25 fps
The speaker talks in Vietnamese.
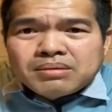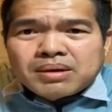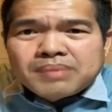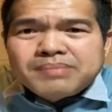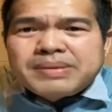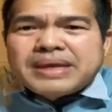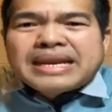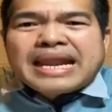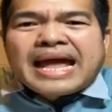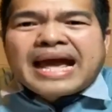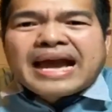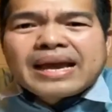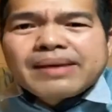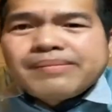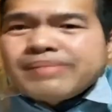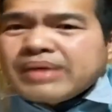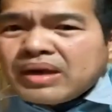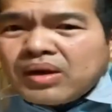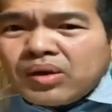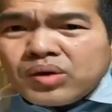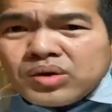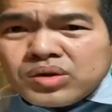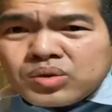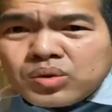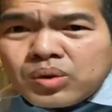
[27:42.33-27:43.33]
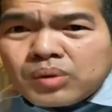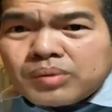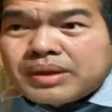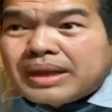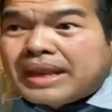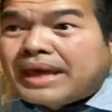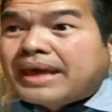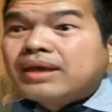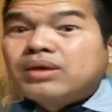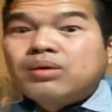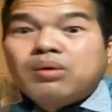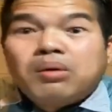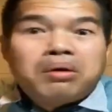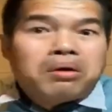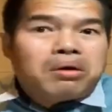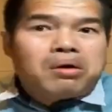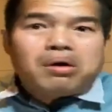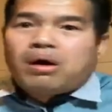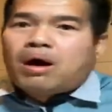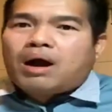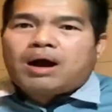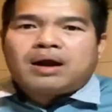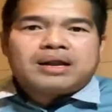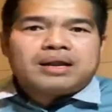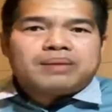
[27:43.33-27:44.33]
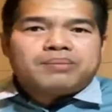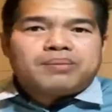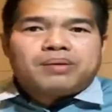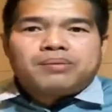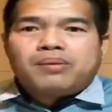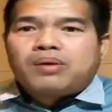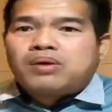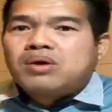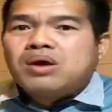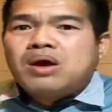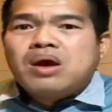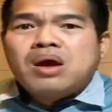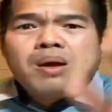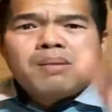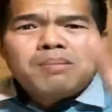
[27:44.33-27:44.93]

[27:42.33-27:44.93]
cái mẹ na cái miếng lưỡi chui vào này ô ở đây bông bông